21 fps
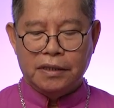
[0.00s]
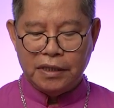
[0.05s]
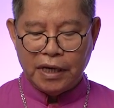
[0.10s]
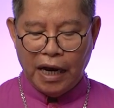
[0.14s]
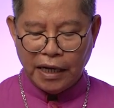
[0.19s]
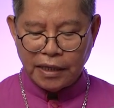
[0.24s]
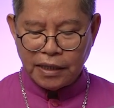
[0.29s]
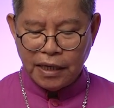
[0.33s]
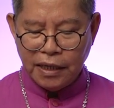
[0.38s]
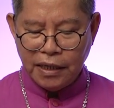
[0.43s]

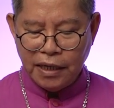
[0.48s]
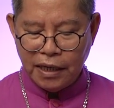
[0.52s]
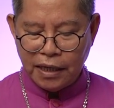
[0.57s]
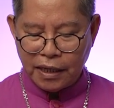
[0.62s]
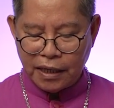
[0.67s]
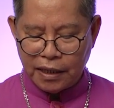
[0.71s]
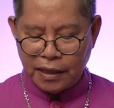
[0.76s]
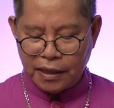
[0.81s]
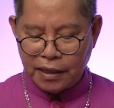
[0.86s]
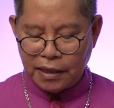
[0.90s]
Jati
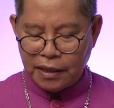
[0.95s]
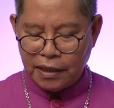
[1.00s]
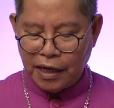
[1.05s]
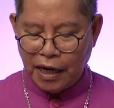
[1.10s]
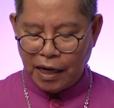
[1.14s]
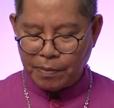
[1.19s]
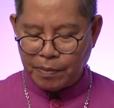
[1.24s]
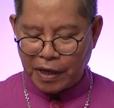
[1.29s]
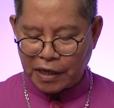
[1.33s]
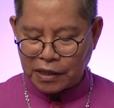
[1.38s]
diri
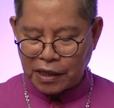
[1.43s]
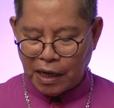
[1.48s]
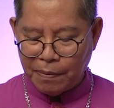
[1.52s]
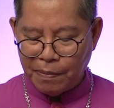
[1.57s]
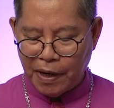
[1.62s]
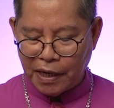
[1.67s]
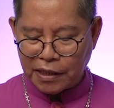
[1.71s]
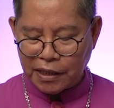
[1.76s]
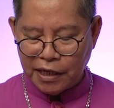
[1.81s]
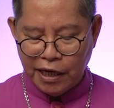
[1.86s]
dan
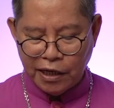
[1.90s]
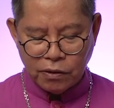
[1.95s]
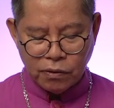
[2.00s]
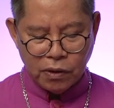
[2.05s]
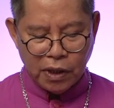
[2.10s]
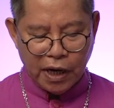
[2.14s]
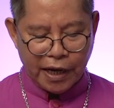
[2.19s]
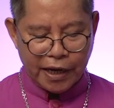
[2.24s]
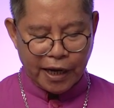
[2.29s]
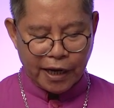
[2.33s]
martabat
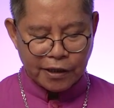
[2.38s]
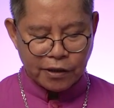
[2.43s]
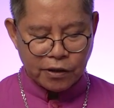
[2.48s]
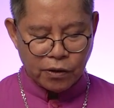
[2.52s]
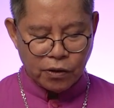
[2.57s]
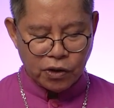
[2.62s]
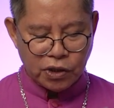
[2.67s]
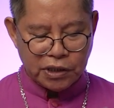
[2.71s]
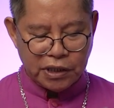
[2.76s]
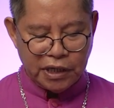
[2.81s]
itulah yang
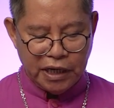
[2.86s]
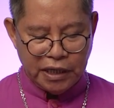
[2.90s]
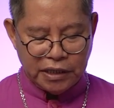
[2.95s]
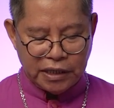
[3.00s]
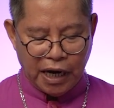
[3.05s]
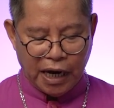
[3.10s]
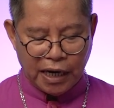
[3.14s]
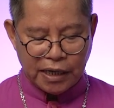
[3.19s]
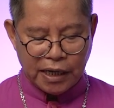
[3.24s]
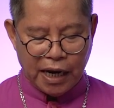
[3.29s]
terus
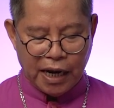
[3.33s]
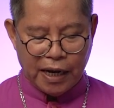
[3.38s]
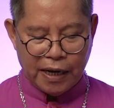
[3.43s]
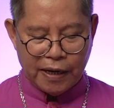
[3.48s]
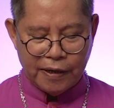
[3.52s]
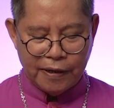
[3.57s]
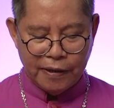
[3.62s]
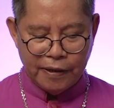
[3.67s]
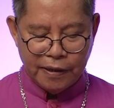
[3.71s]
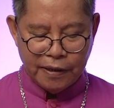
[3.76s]
dijaga
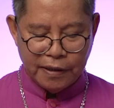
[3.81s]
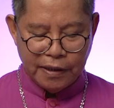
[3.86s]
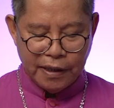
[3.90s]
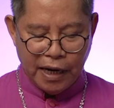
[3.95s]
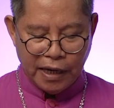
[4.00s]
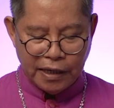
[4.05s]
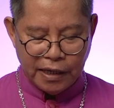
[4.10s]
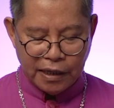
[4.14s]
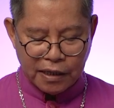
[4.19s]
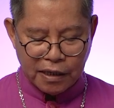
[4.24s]

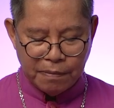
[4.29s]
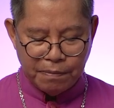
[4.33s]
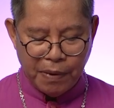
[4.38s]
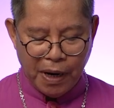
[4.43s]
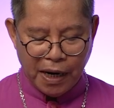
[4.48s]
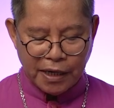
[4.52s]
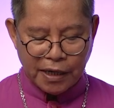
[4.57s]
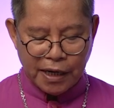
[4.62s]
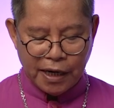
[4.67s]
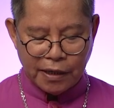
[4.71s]
dan
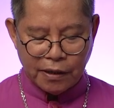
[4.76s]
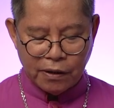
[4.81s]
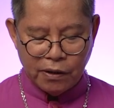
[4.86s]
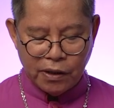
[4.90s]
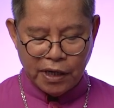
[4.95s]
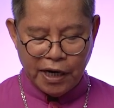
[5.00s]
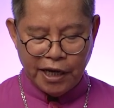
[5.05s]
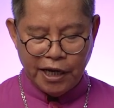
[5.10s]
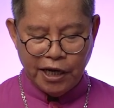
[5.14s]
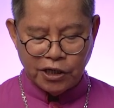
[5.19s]
dikembangkan
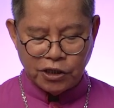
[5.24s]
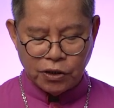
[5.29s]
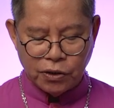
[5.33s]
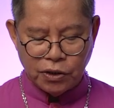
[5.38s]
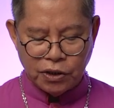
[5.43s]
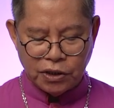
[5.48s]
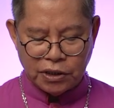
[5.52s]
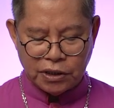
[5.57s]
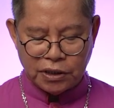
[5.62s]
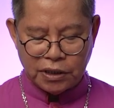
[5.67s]
oleh
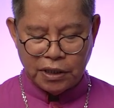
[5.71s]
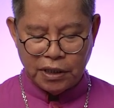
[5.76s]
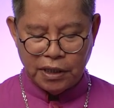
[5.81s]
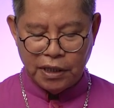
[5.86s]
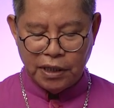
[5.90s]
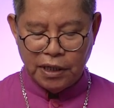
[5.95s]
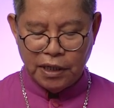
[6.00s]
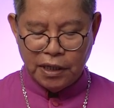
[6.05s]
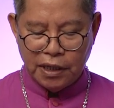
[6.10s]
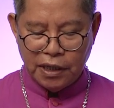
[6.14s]
Yesus
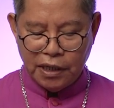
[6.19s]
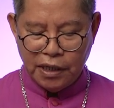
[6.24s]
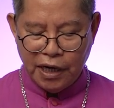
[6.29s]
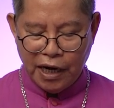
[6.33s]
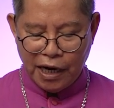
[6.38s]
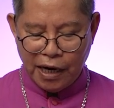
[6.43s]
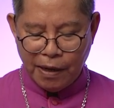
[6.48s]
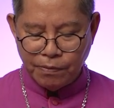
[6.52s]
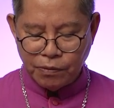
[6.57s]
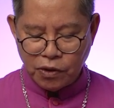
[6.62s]

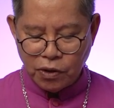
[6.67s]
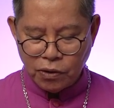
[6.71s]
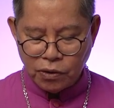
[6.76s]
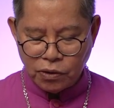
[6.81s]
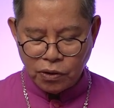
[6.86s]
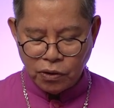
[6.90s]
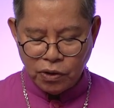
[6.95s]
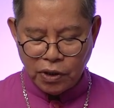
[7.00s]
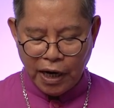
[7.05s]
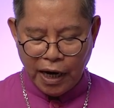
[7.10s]
dalam
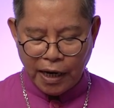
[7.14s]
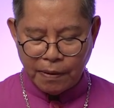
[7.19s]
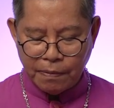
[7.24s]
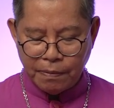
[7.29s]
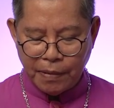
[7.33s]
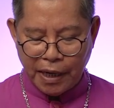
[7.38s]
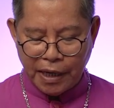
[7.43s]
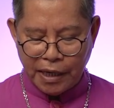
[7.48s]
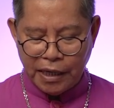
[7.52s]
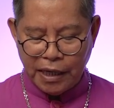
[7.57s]
tuntunan
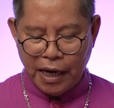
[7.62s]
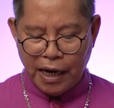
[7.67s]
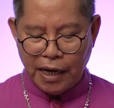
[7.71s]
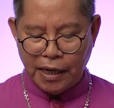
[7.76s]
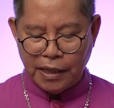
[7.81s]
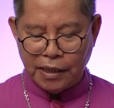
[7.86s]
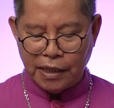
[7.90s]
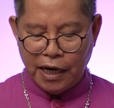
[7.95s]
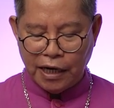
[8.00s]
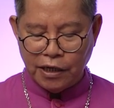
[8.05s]

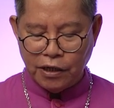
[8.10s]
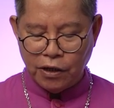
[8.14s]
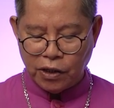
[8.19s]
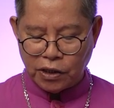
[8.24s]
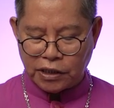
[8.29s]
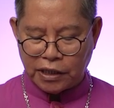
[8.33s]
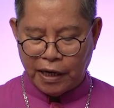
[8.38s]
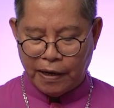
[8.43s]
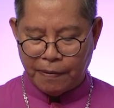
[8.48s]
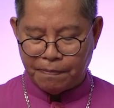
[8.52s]
Maria dan
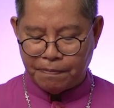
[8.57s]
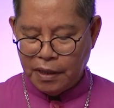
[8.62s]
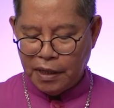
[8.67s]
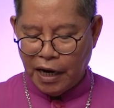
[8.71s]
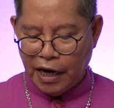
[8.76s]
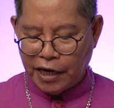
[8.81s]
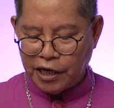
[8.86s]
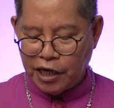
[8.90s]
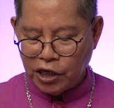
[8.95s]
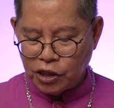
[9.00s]
Yosef.
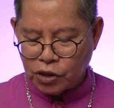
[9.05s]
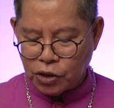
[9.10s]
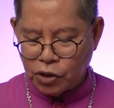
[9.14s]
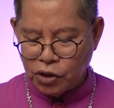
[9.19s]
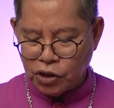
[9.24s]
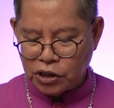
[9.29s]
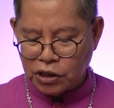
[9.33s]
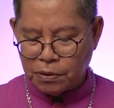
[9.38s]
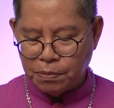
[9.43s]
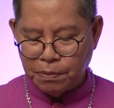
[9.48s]
Dan
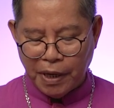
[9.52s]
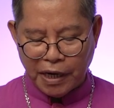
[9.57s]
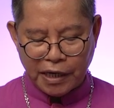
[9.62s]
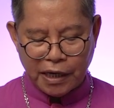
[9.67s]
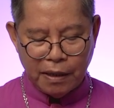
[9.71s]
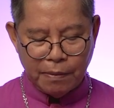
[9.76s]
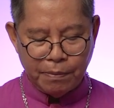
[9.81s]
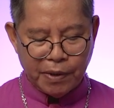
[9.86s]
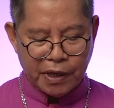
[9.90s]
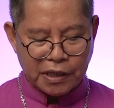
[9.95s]
Yesus
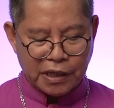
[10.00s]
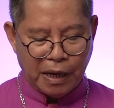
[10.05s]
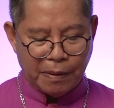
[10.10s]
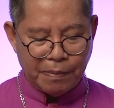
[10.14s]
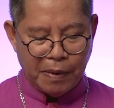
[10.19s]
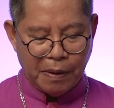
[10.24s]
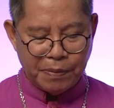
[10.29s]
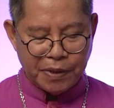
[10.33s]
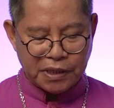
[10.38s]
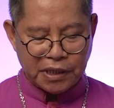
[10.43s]
makin
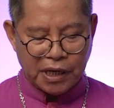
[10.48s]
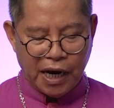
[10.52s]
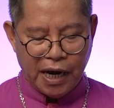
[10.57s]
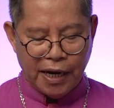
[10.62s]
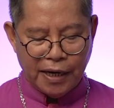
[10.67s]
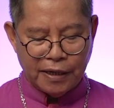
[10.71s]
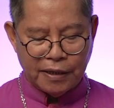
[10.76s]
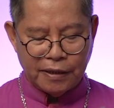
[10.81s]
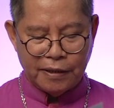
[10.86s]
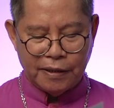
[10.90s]
bertambah
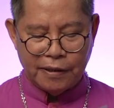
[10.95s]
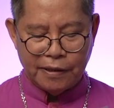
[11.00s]
besar